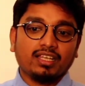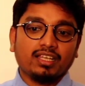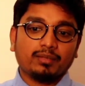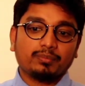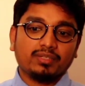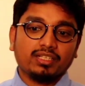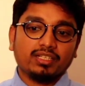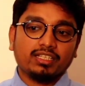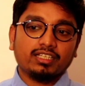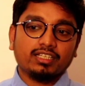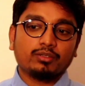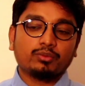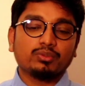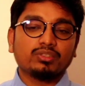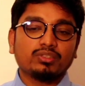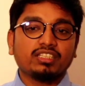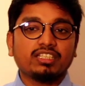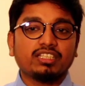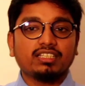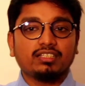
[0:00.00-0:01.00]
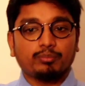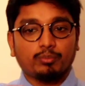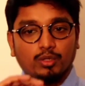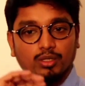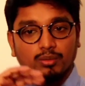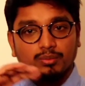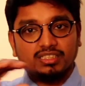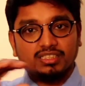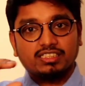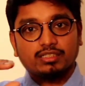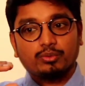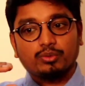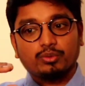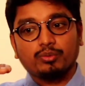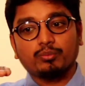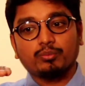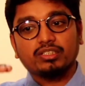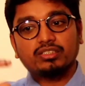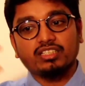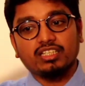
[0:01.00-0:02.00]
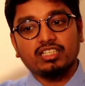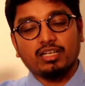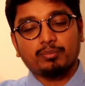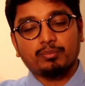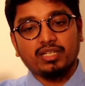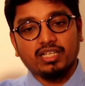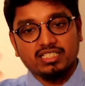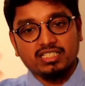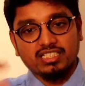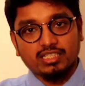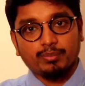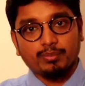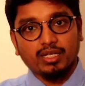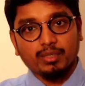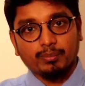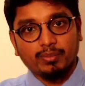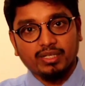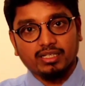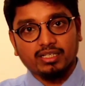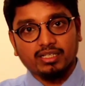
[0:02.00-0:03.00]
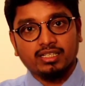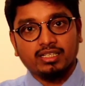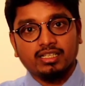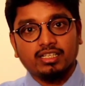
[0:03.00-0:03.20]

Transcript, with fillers: আপনাকে কোন দিন বলবে যে অমুক দিন আপনি আসতে পারবেন